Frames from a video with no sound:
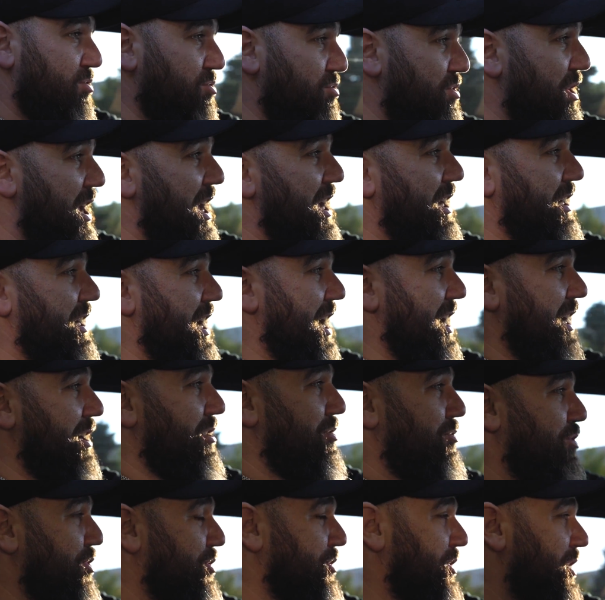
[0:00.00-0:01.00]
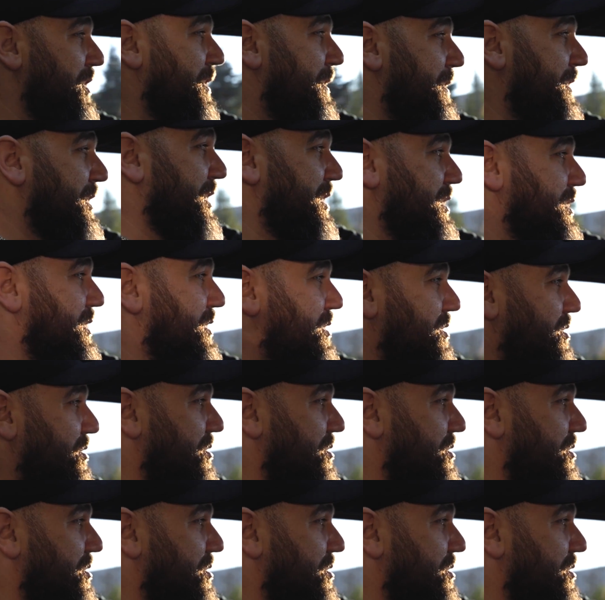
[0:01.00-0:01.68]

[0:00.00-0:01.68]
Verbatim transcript: Ну, а как, вот, есть...